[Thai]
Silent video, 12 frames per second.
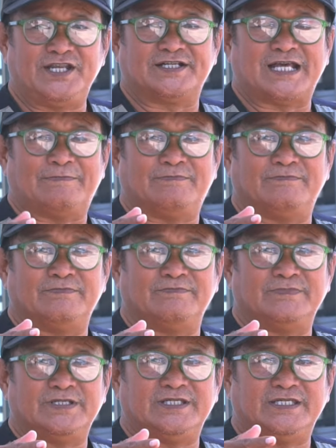สนิทกับ
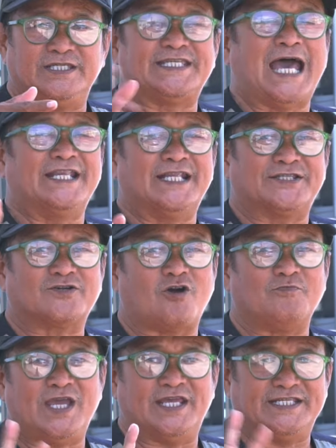อีจันนะเจ้า
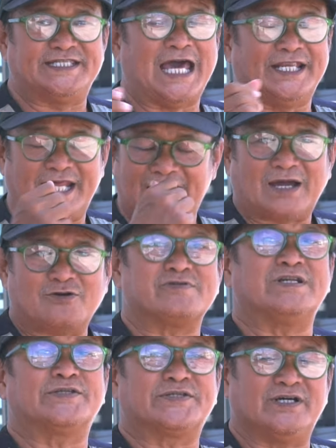ของเพจอีจันนะฮะ
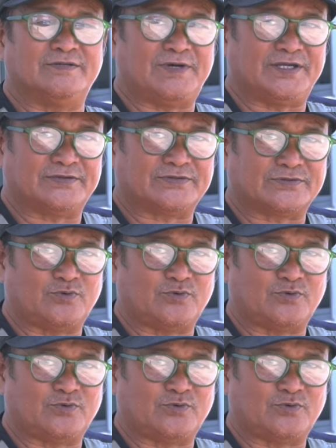เขาก็เลยเชิญไป